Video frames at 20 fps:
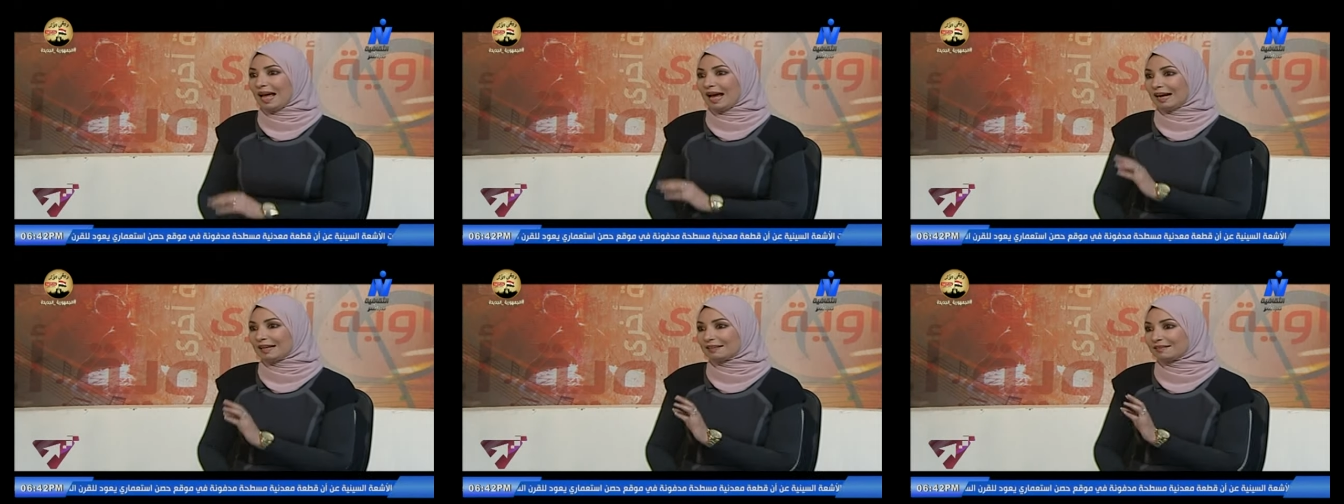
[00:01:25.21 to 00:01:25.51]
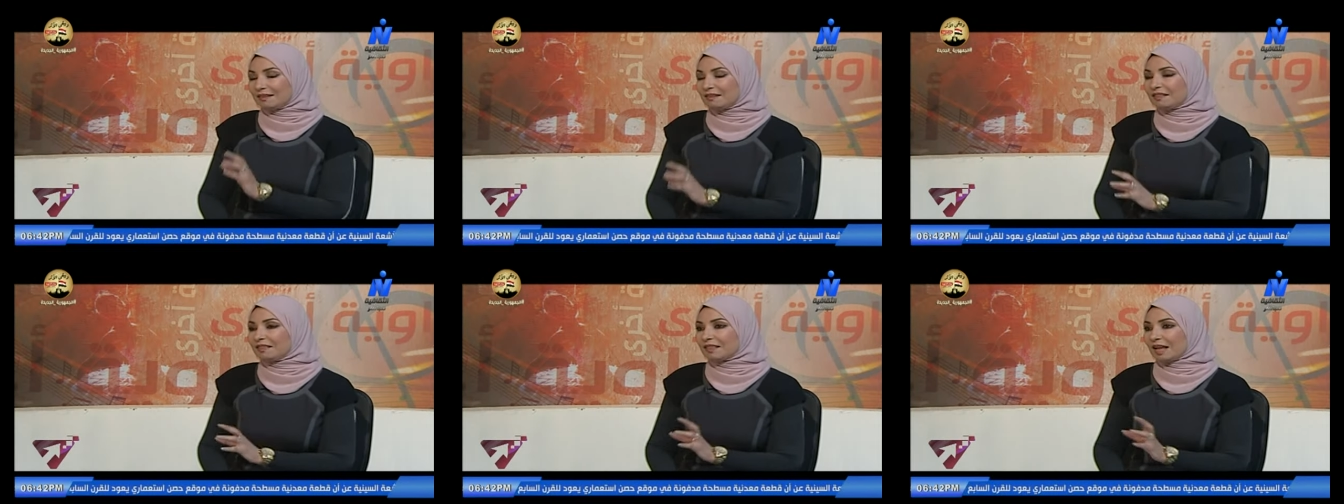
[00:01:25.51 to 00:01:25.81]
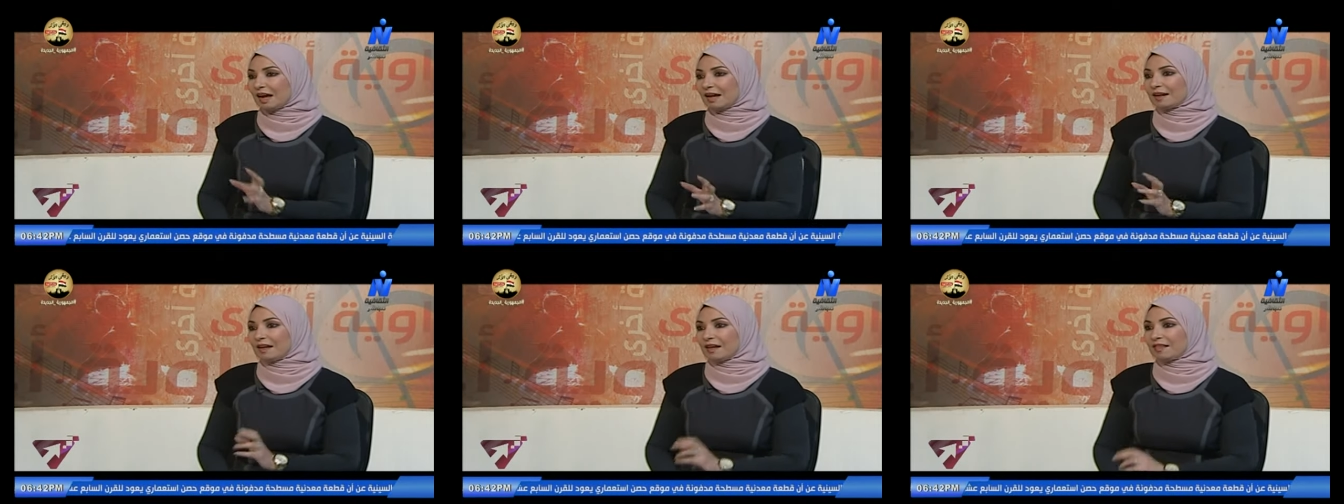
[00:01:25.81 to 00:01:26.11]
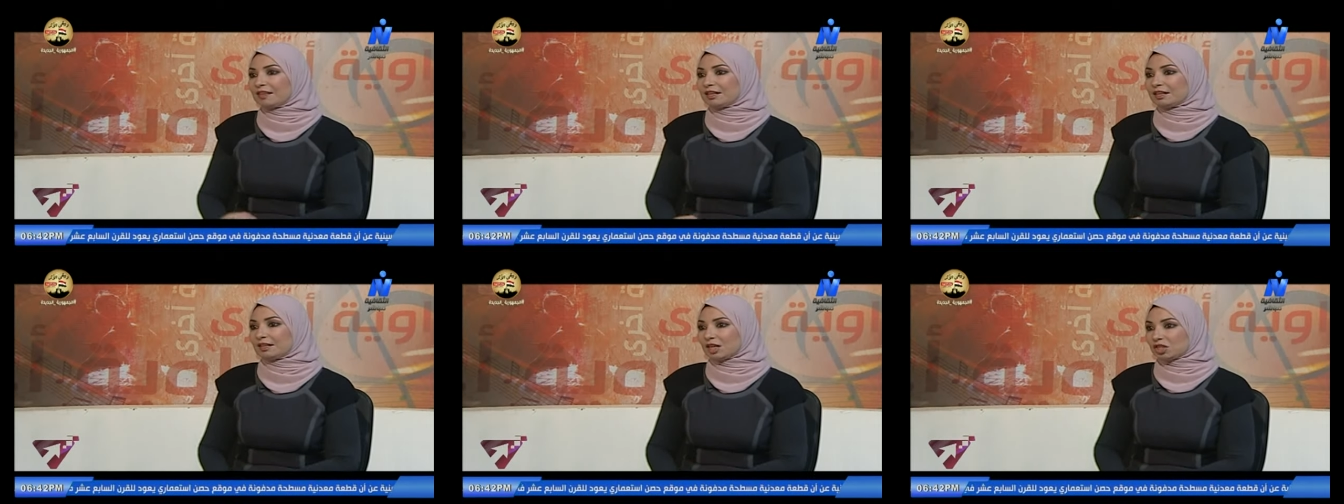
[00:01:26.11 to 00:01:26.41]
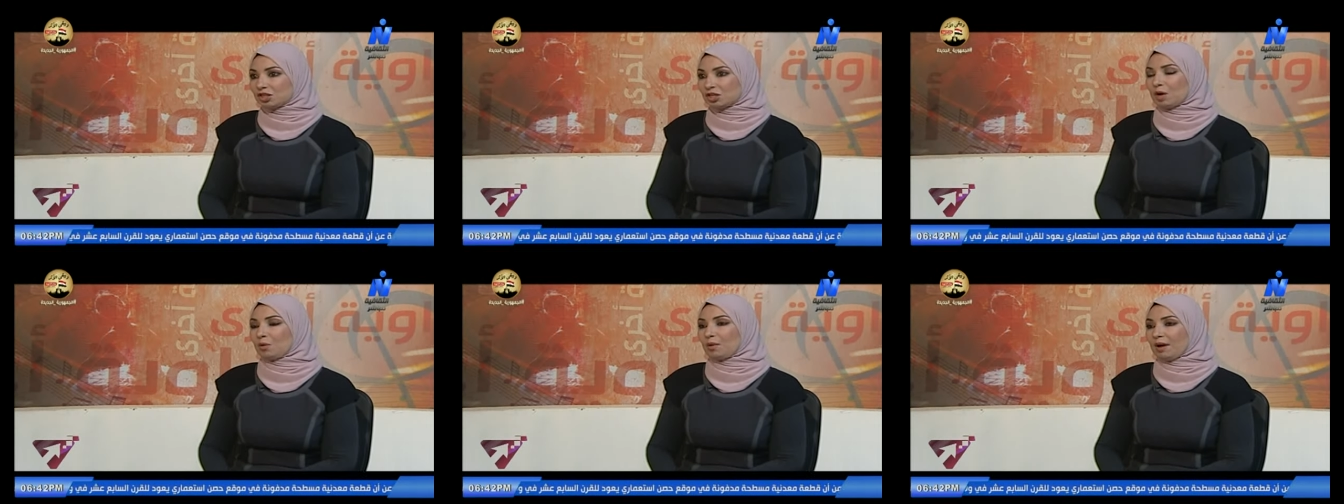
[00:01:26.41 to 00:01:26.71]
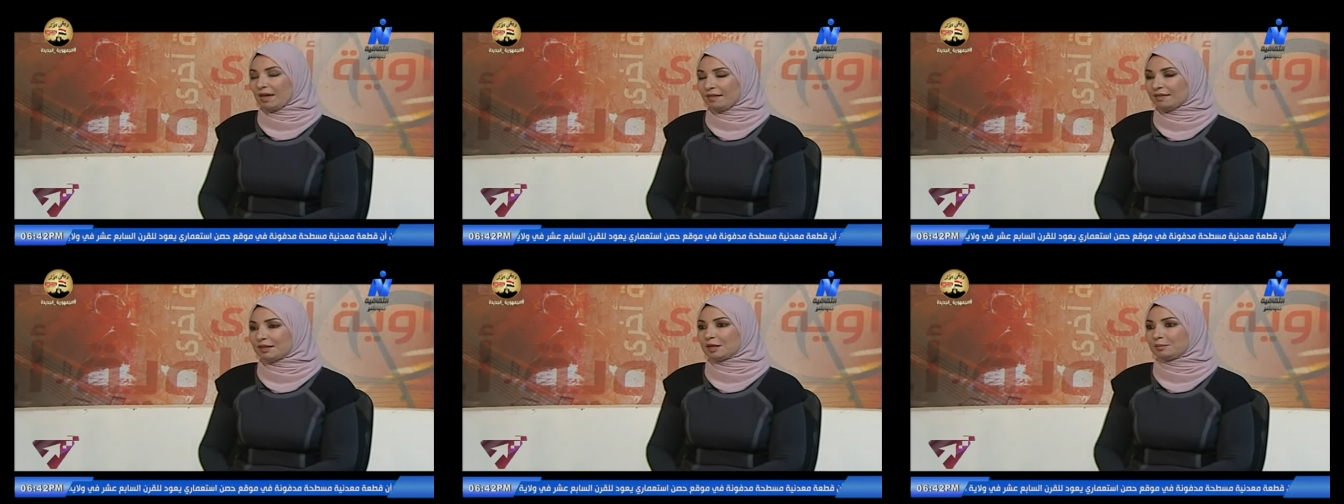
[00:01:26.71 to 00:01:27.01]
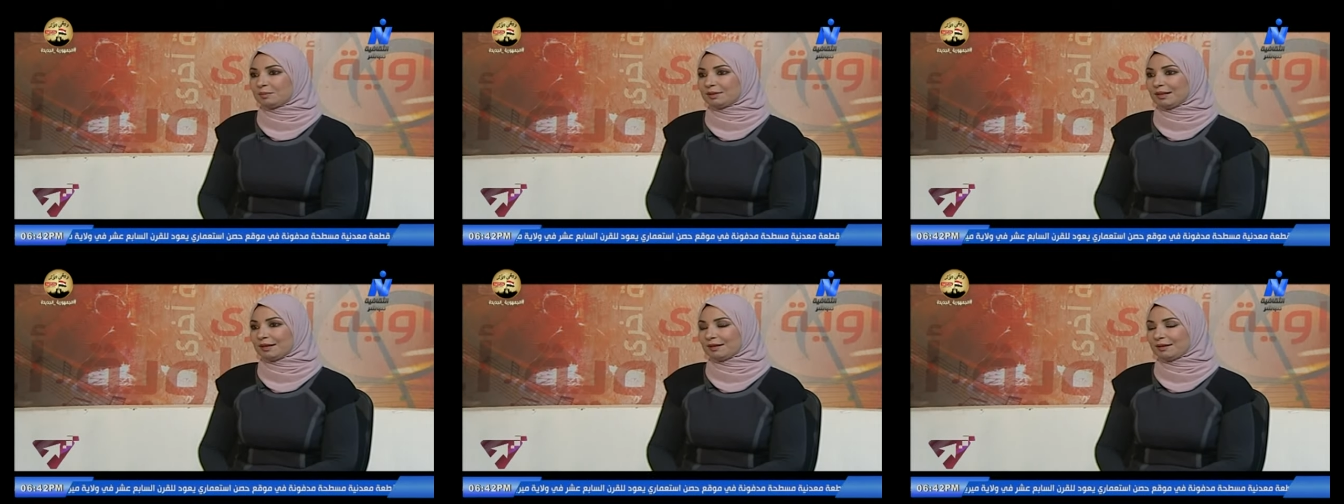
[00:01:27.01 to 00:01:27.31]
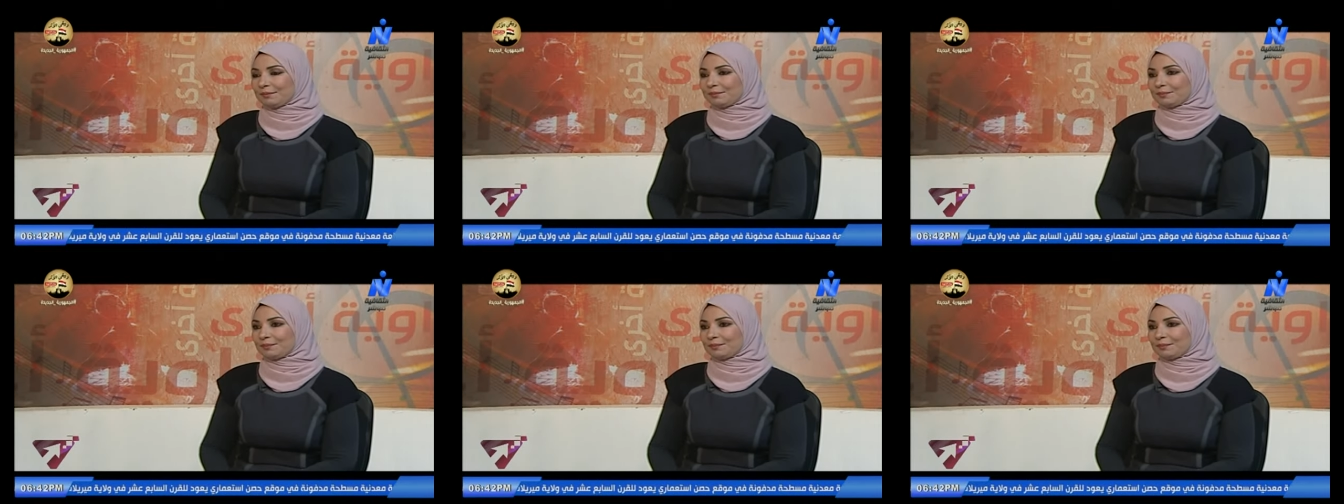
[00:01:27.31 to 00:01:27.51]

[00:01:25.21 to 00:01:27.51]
حدثنا عن هذه النشأة وهذه البداية